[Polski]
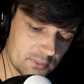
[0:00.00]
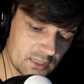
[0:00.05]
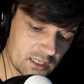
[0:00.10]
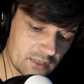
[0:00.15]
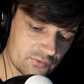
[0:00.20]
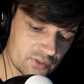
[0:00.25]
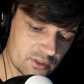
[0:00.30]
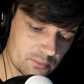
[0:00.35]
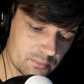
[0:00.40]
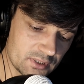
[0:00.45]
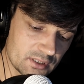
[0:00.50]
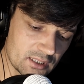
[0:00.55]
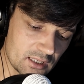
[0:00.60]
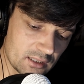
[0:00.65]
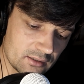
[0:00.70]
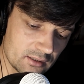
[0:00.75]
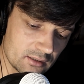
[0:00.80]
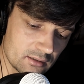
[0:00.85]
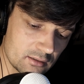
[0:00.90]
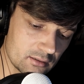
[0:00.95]
Pierwsze
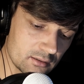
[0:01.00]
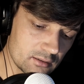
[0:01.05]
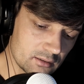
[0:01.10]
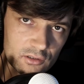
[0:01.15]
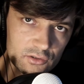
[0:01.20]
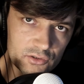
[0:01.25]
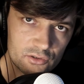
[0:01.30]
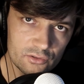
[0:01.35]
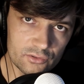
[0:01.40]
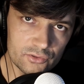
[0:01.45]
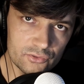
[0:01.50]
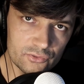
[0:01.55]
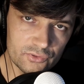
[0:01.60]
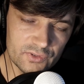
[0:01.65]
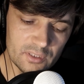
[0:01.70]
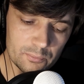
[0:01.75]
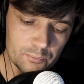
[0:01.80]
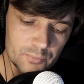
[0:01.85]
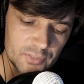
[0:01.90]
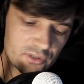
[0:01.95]
pytanie. Ksiądz
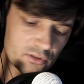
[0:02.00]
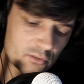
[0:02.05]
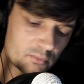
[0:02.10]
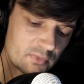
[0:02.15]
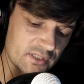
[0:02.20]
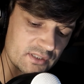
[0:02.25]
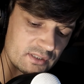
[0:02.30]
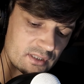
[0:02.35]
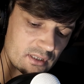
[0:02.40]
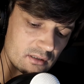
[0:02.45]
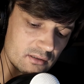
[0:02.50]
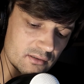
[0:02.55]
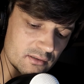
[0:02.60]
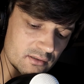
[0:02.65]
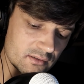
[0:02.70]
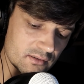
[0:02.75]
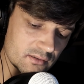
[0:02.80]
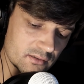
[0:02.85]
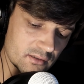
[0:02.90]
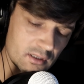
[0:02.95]
Giuseppe
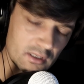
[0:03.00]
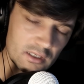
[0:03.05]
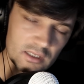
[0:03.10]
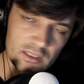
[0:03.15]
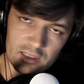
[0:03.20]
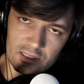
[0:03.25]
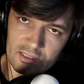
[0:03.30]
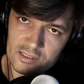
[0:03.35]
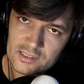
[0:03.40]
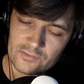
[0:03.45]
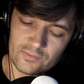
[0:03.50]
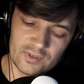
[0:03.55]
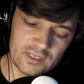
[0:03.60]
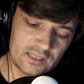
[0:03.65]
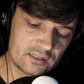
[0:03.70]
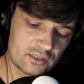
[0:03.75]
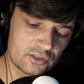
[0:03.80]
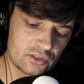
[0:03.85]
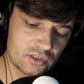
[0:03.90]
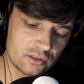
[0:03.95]
Tomaselli z
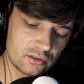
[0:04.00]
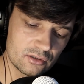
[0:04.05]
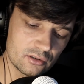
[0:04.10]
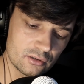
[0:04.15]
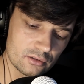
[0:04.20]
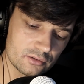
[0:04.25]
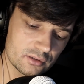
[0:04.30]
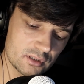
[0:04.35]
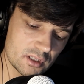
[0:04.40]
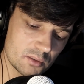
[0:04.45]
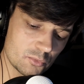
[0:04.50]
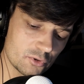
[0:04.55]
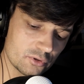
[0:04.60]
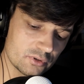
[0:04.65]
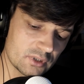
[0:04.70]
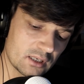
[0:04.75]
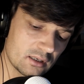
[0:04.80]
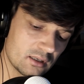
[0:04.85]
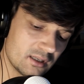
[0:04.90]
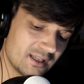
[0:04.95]
zwraca się do
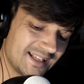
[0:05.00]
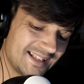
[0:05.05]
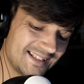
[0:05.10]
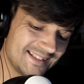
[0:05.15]
demona.